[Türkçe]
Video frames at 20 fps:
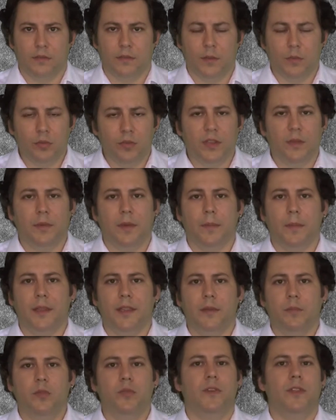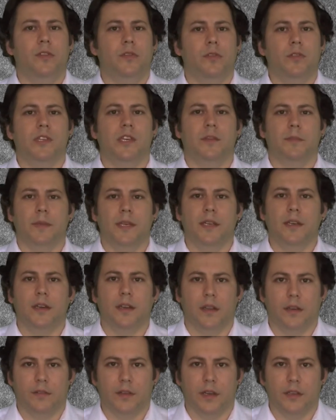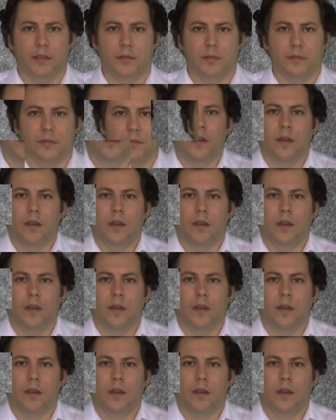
Ve bu sebeple de bu videoyu çekmeye karar verdim.